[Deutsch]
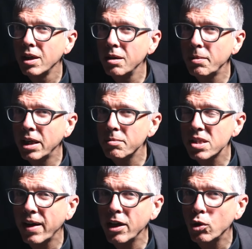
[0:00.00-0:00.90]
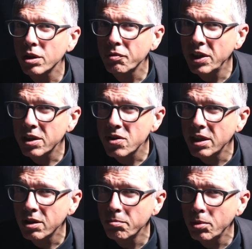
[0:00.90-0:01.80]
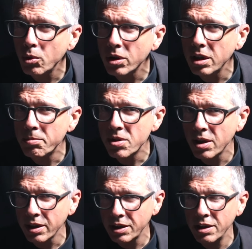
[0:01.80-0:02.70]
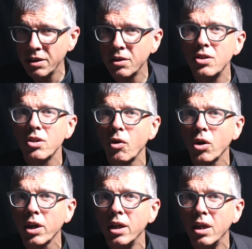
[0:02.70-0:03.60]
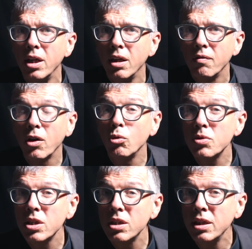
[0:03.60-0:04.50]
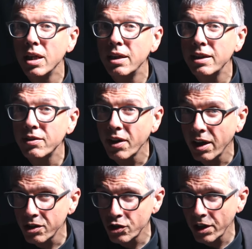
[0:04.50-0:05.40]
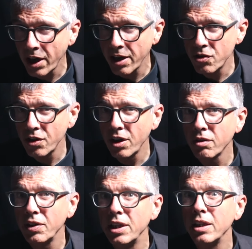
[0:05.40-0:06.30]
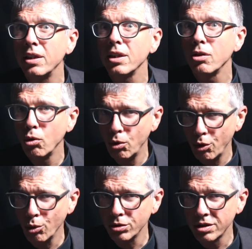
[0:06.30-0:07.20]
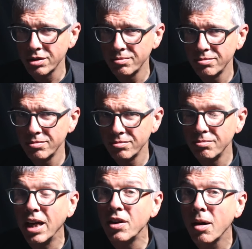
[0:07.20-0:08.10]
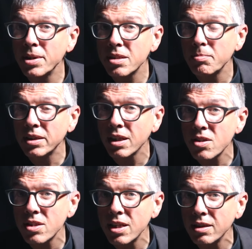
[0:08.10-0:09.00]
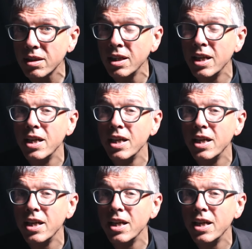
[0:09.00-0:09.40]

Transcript: In meinem 214. Buchtipp sage ich Ihnen diese Woche, warum sich die literarische Reise nach Venedig lohnt. Mein Name ist Matthias Zehnder.